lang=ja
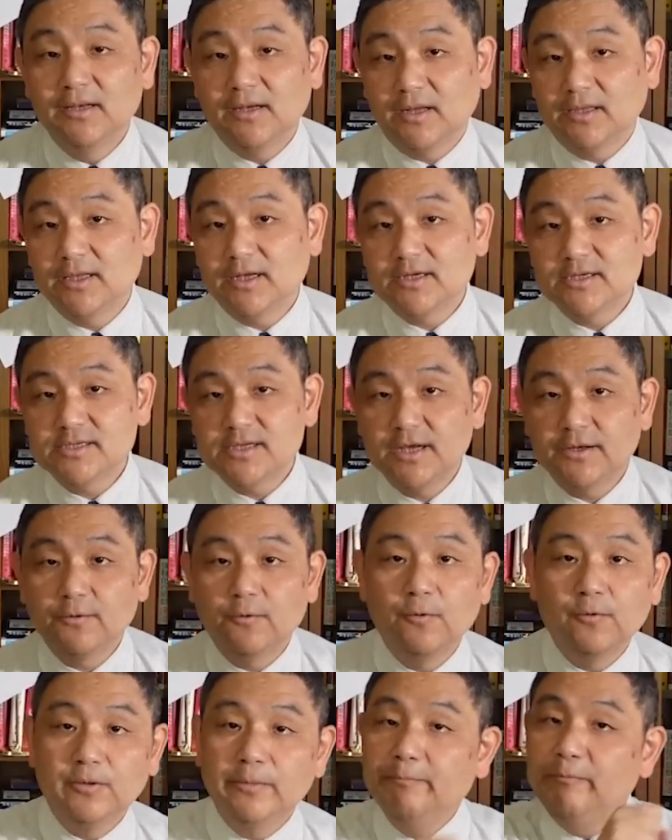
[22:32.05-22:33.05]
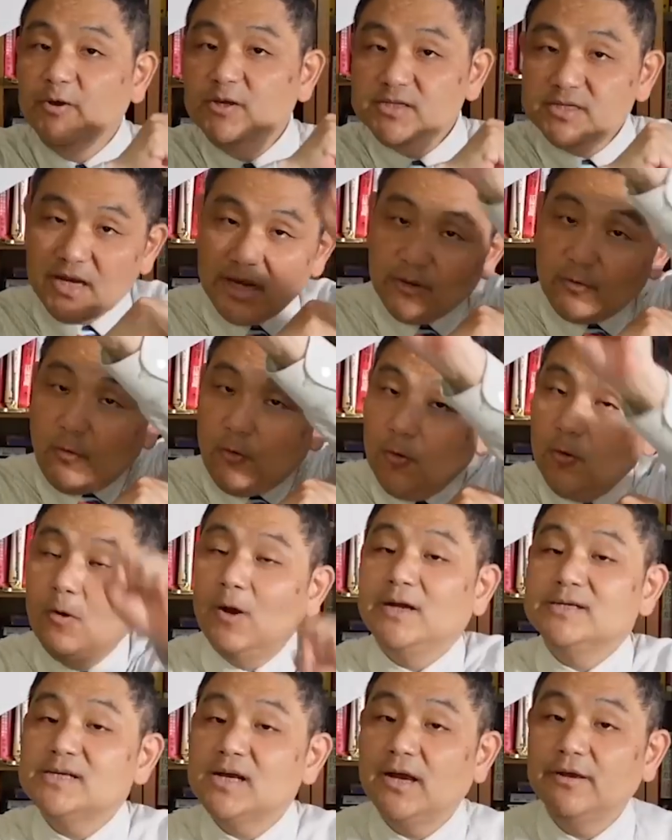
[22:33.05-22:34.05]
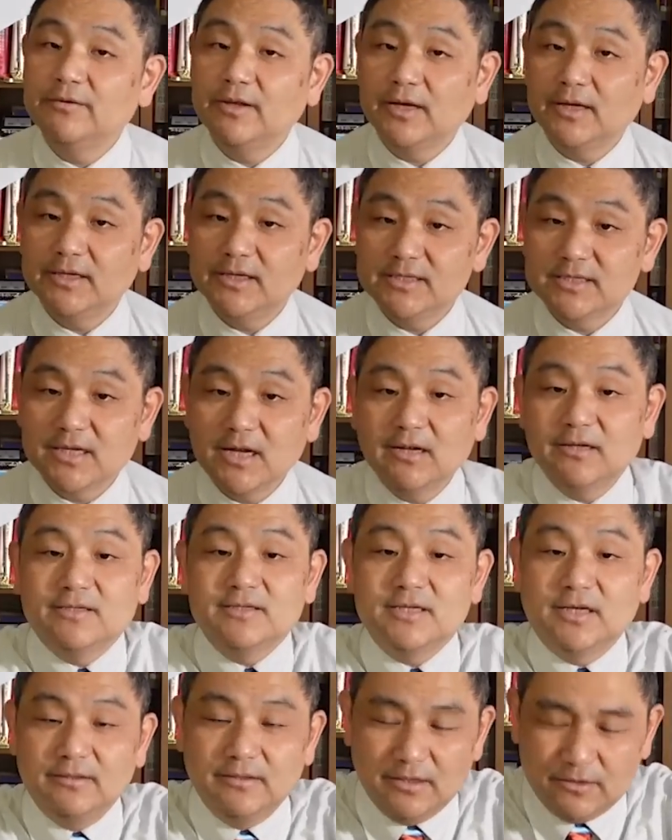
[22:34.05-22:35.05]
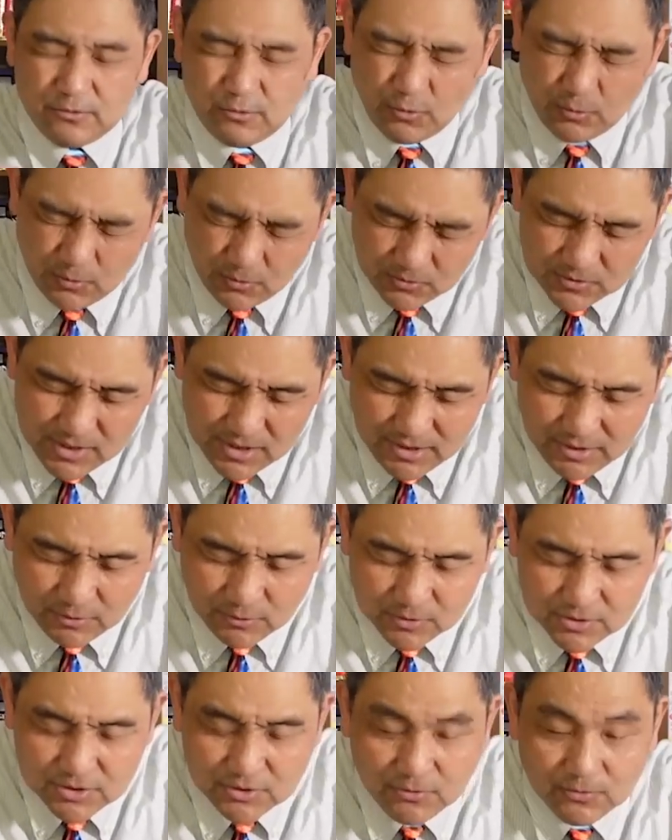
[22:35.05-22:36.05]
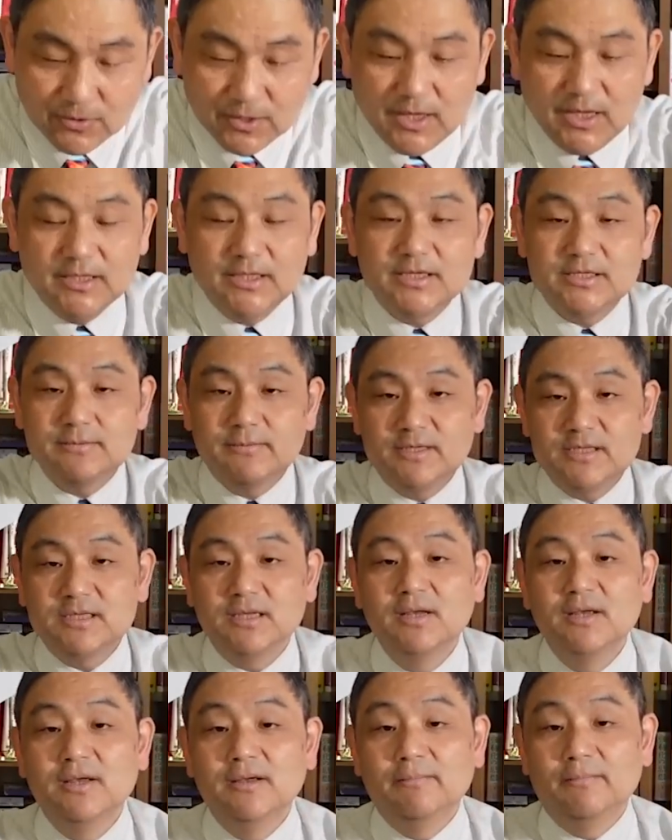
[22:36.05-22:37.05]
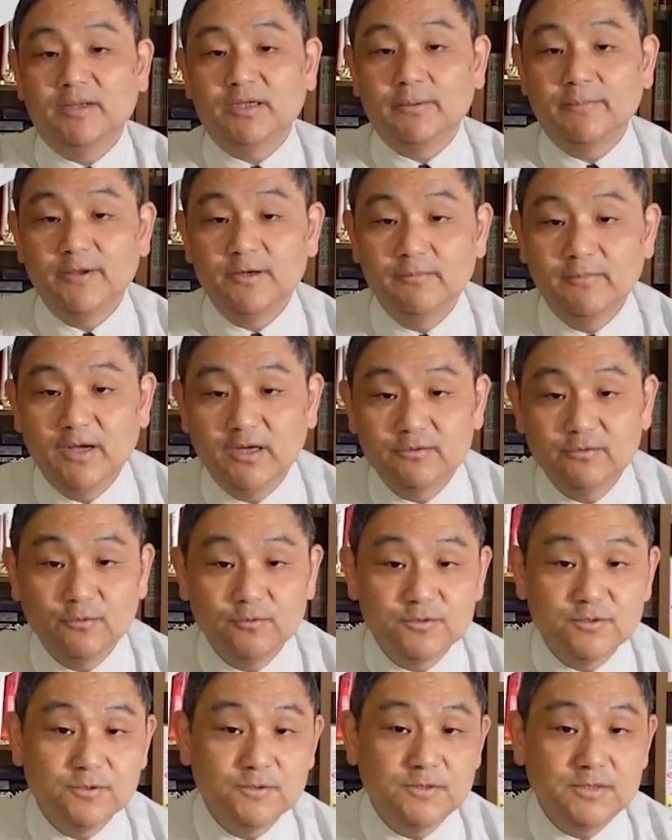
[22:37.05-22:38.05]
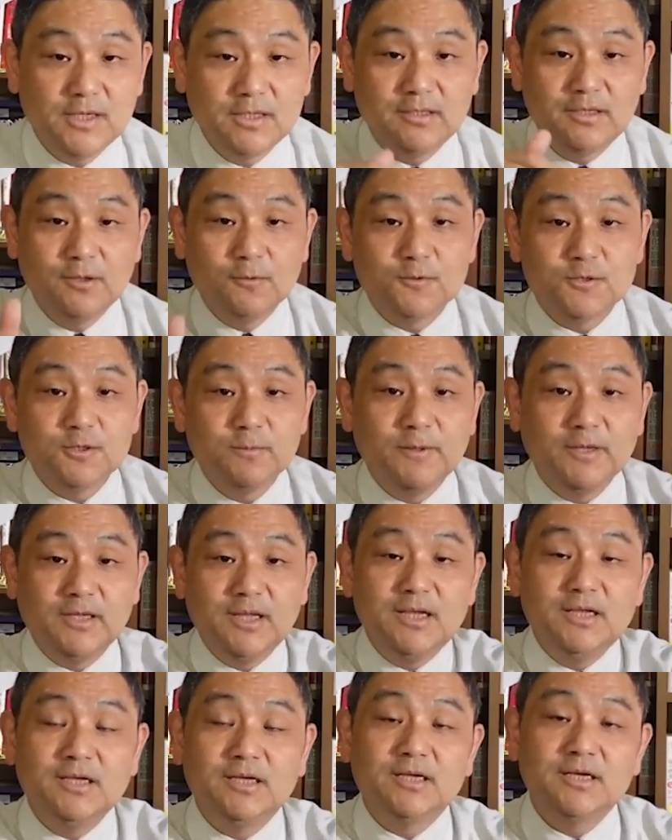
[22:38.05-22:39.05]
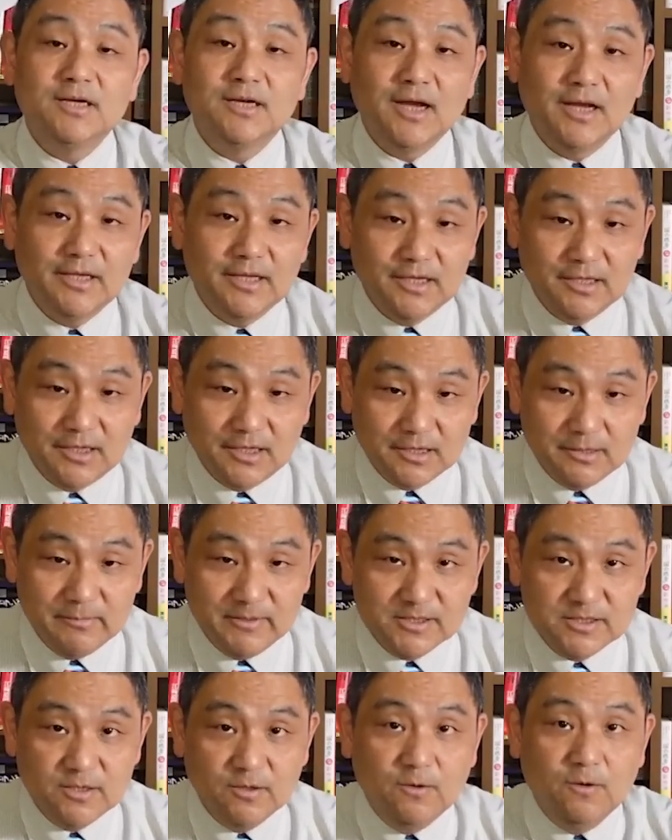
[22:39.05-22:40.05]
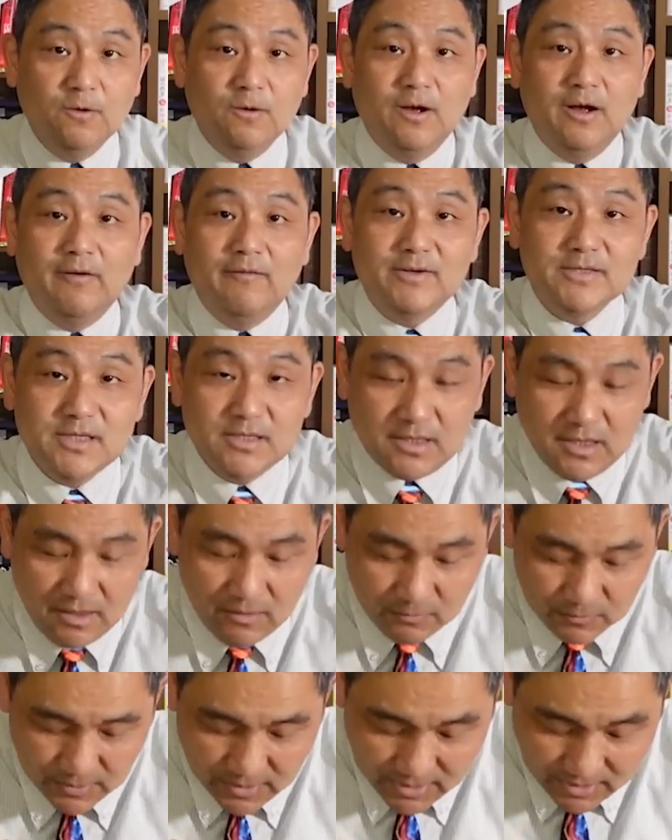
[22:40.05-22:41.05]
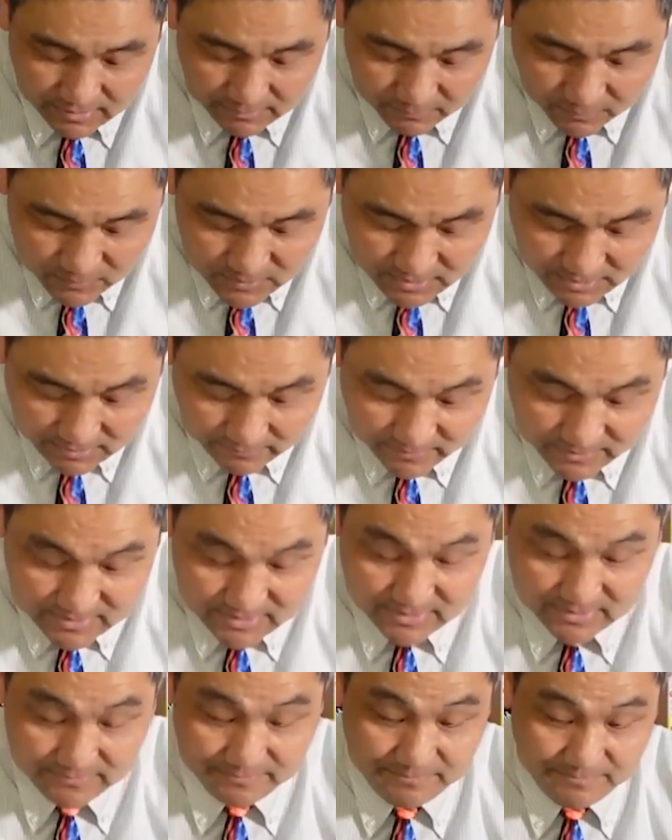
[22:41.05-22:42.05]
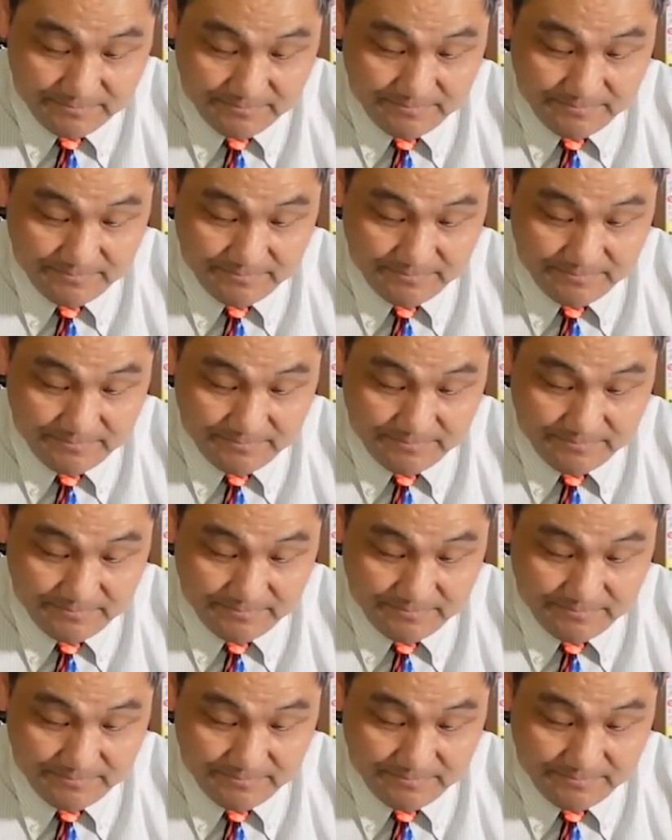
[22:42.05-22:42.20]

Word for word: 必ずやろう日本最高、浅賀豊でした。チャンネル登録ぜひよろしくお願いいたします。またベルマークの通知設定をすべてに切り替えていただきますよう、合わせてお願い申し上げます。